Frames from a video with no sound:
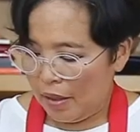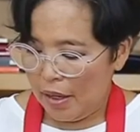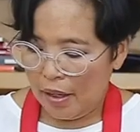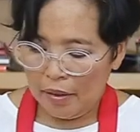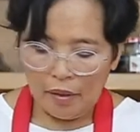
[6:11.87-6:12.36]

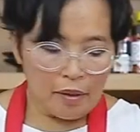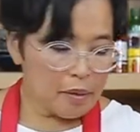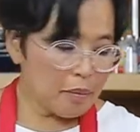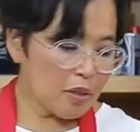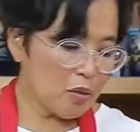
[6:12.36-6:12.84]
dan
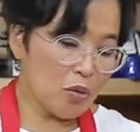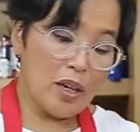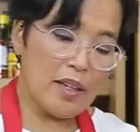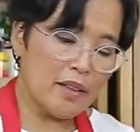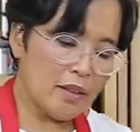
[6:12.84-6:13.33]

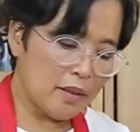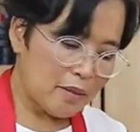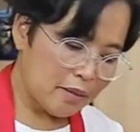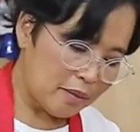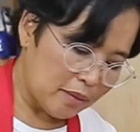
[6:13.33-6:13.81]
masukkan
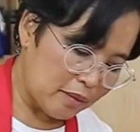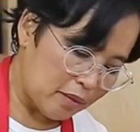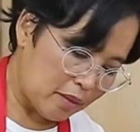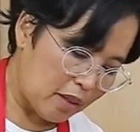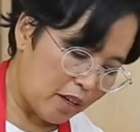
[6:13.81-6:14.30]

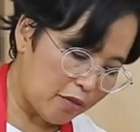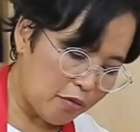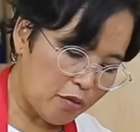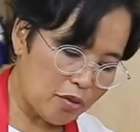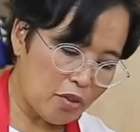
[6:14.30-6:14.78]
dry,
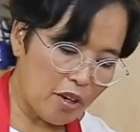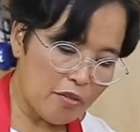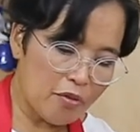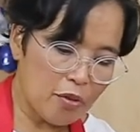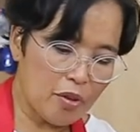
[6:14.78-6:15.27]
dry
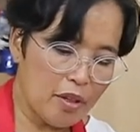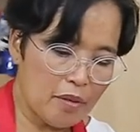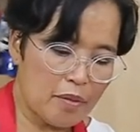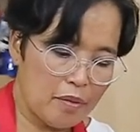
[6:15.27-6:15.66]
fruitnya